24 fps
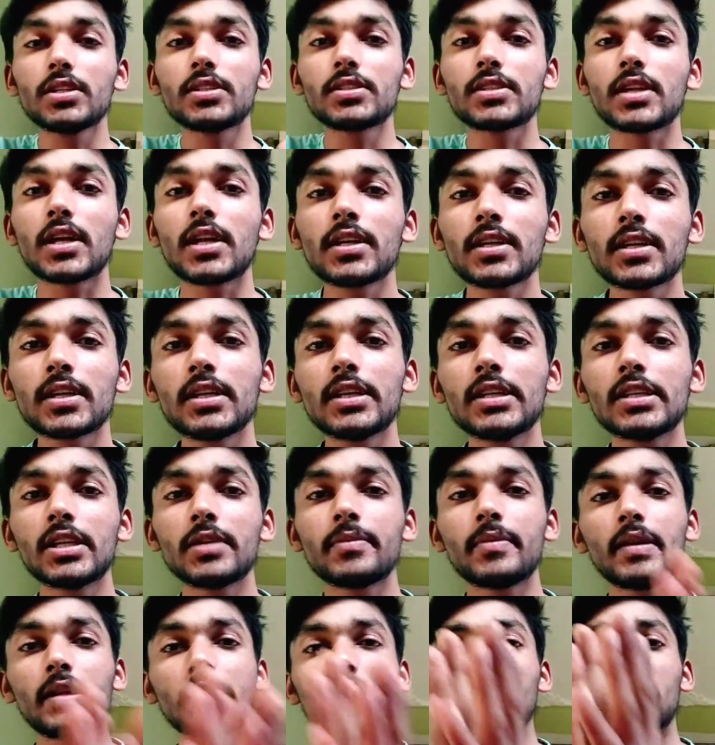स्टार्ट करने
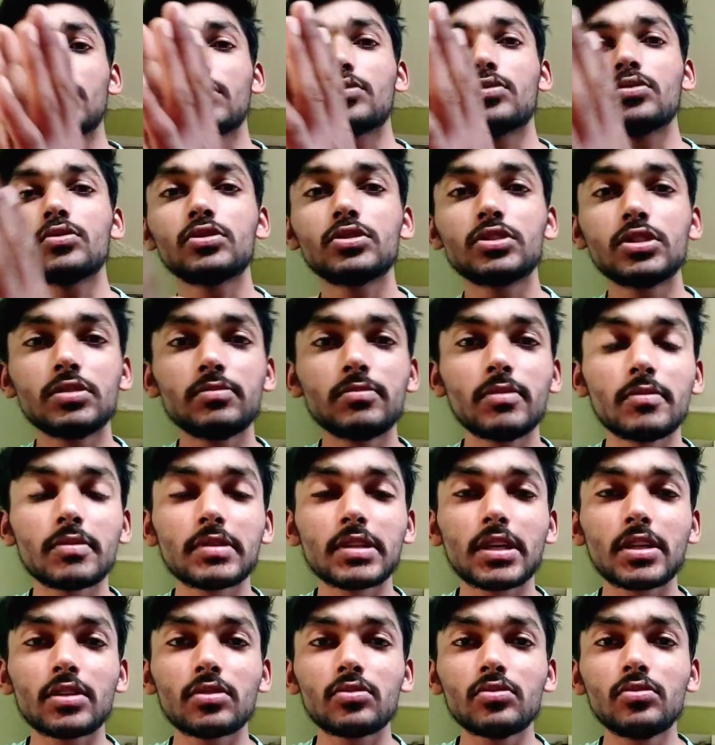से पहले कुछ चीज़ मैं
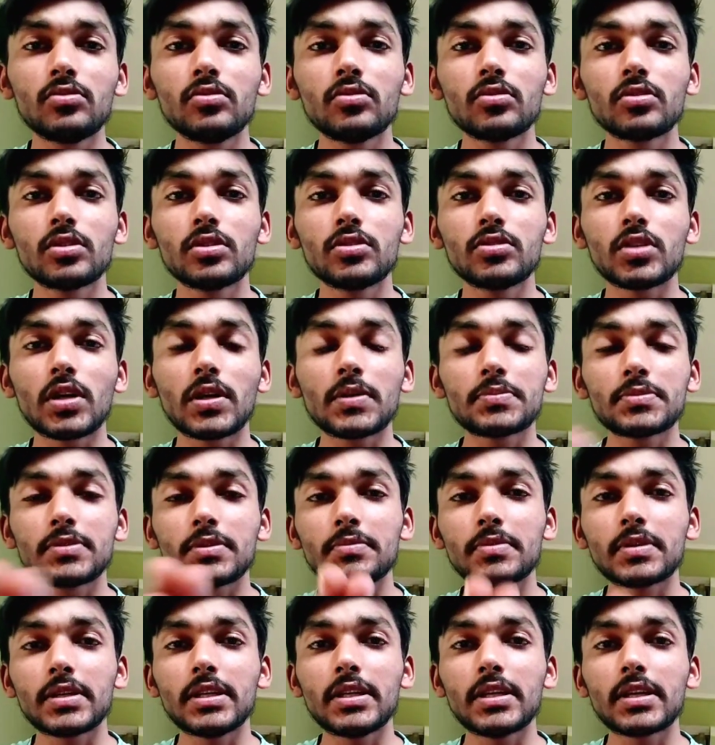बता दूँ कि जो आप
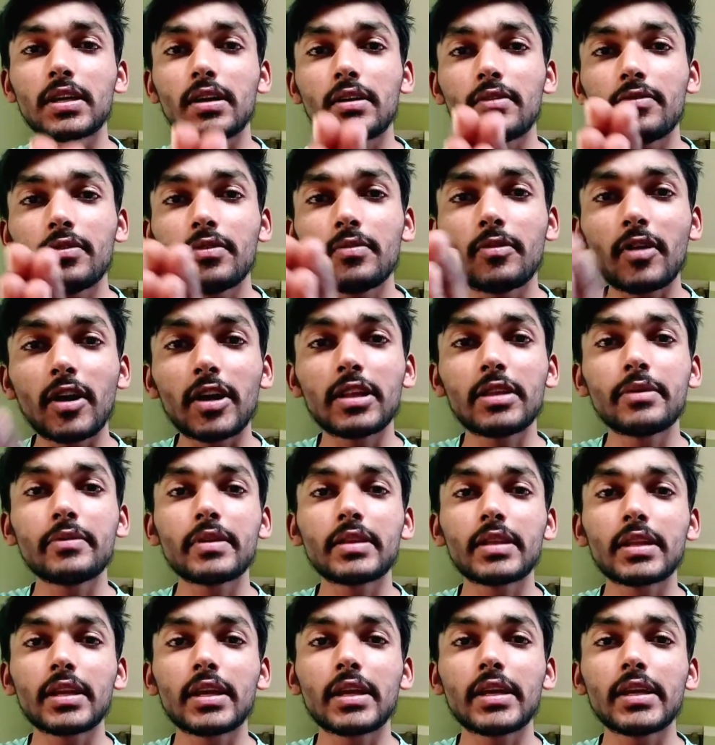सबके लिए काफ़ी
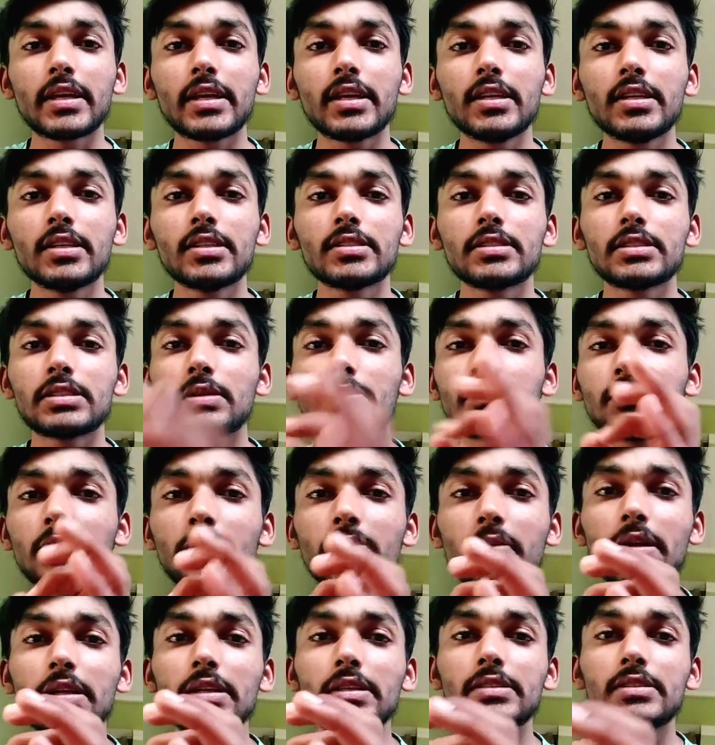फ़ायदेमंद रहेगी सबसे
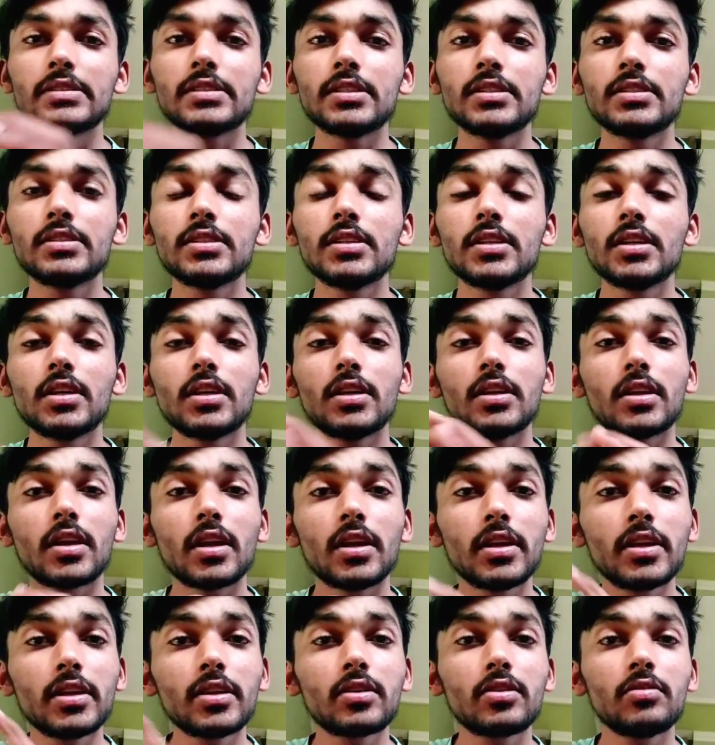पहली चीज़
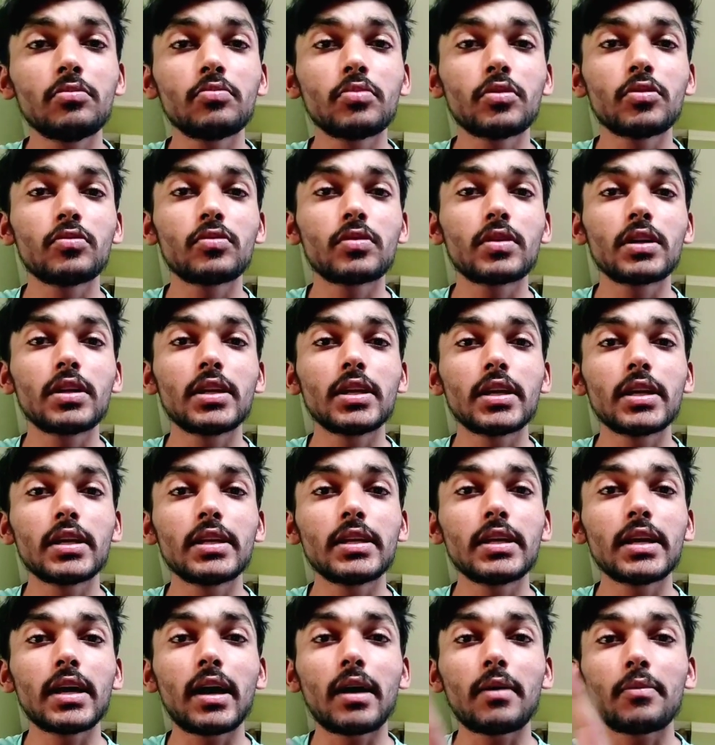रनिंग को इम्प्रूव करने के
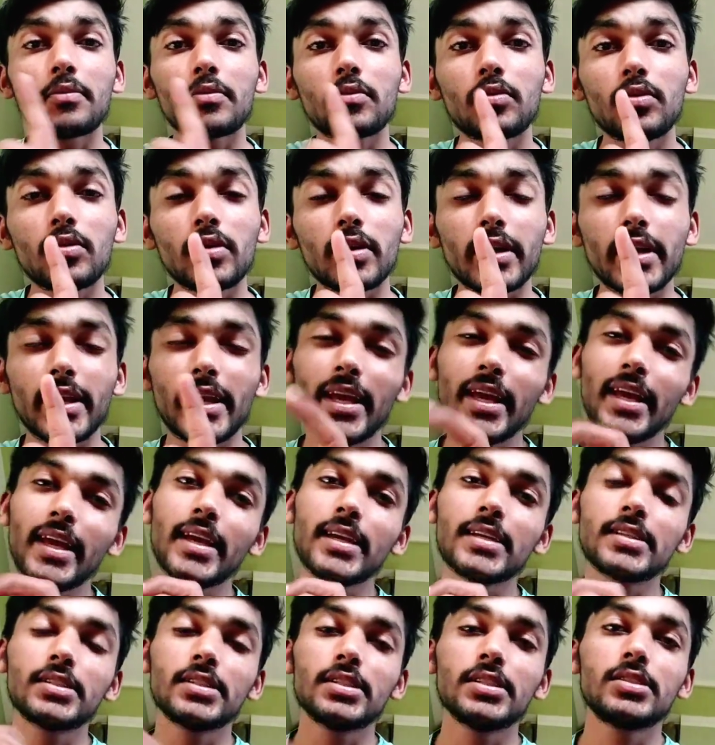लिए आपको
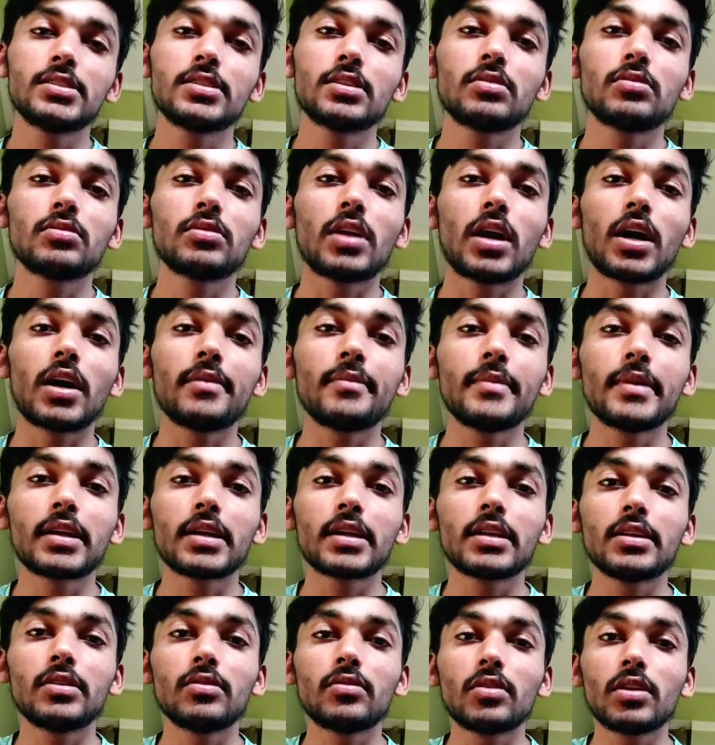एक चीज़ ज़रूर ध्यान में
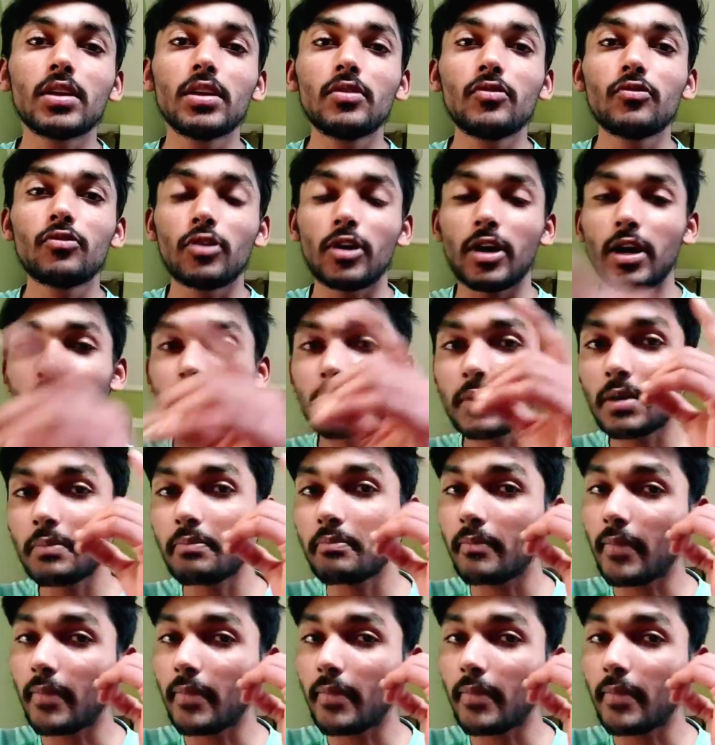रखनी होगी वह है आपका